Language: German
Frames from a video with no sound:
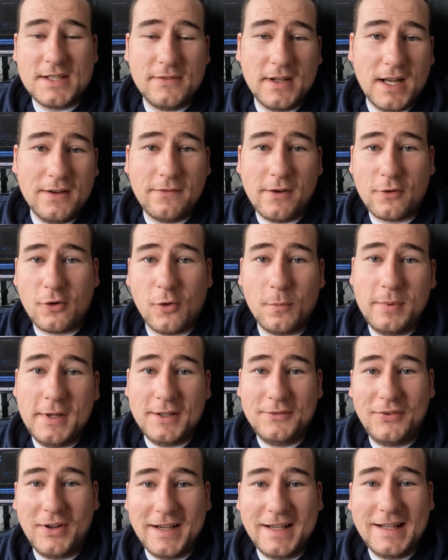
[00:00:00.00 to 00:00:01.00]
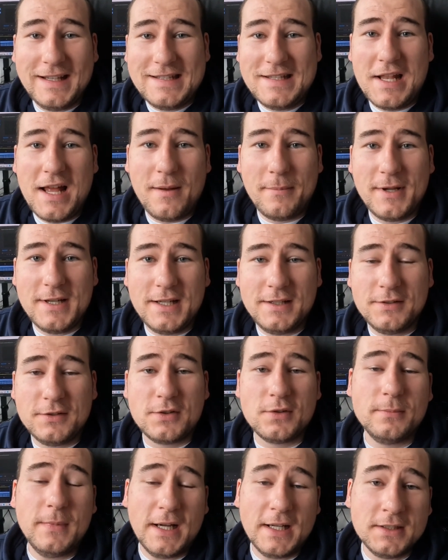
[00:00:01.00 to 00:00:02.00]
dass wir einfach komplett vergessen haben, ein Ende
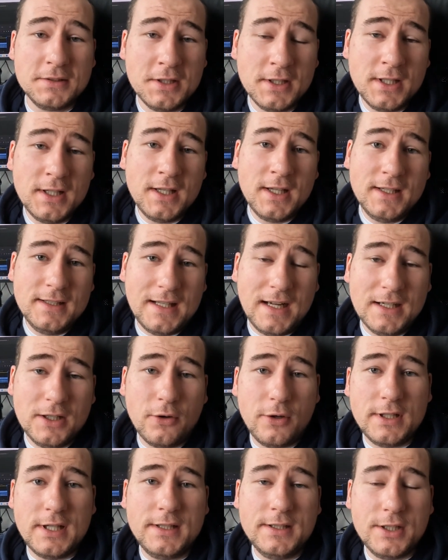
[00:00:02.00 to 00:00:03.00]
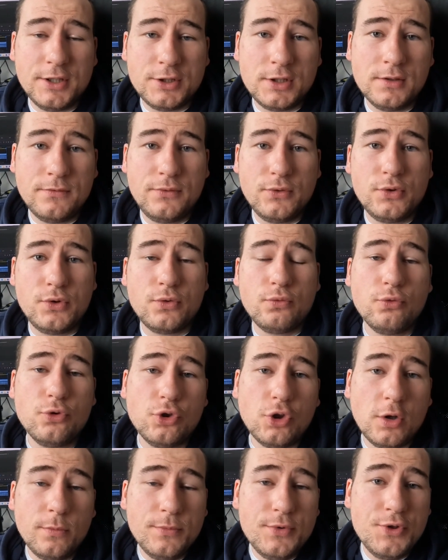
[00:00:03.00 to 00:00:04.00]
zu machen. Danke euch an der Stelle fürs
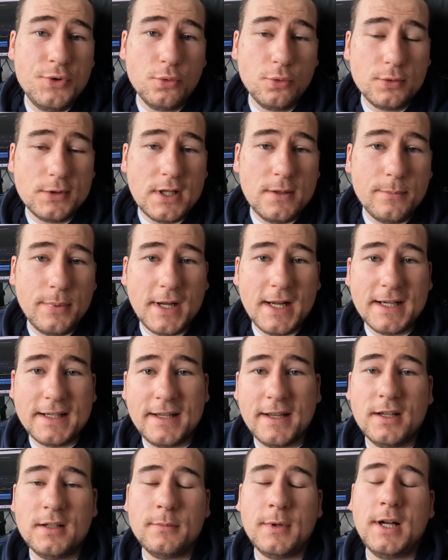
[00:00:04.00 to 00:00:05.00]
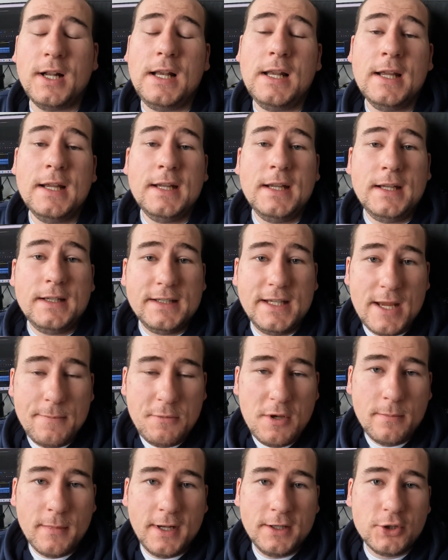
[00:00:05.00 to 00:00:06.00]
Zuschauen. Besucht den Park gerne mal,
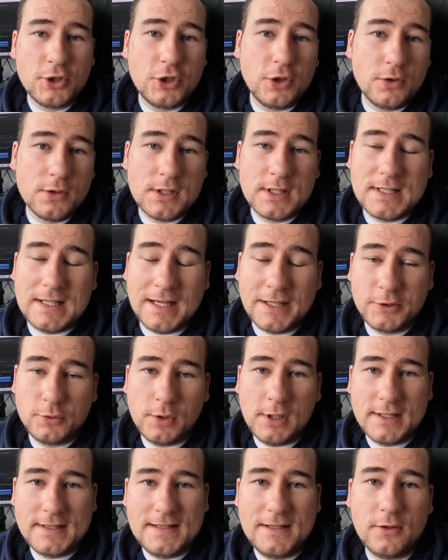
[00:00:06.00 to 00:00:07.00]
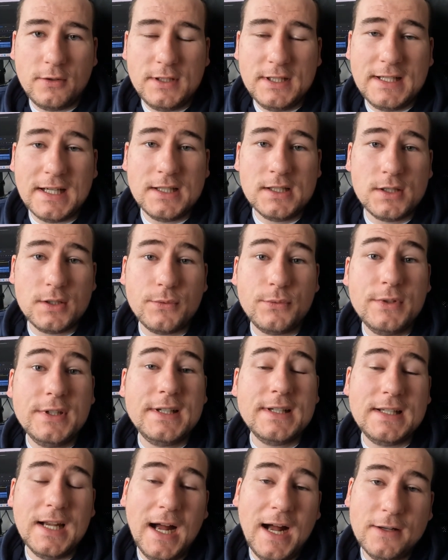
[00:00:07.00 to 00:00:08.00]
gebt ihm eine Chance. Aktuell hat sich noch nicht ganz so viel
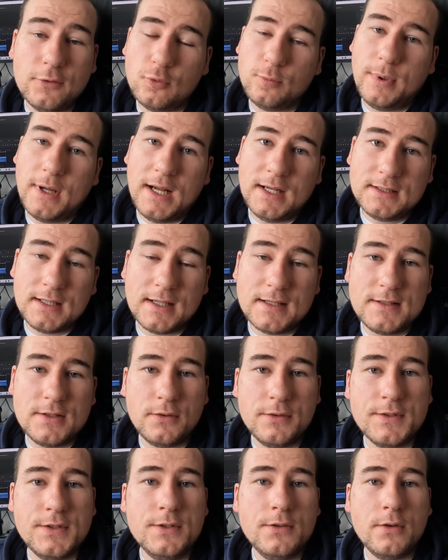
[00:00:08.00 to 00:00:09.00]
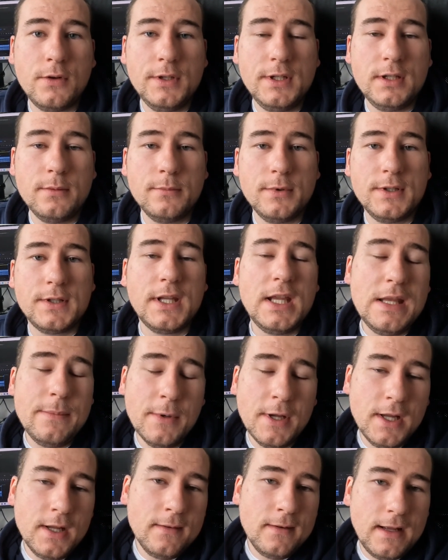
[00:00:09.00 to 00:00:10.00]
getan. Ein paar Attraktionen sind noch nicht in
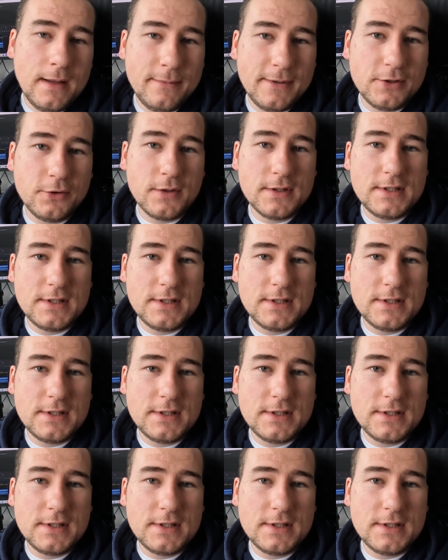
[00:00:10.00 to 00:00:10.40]
Betrieb, aber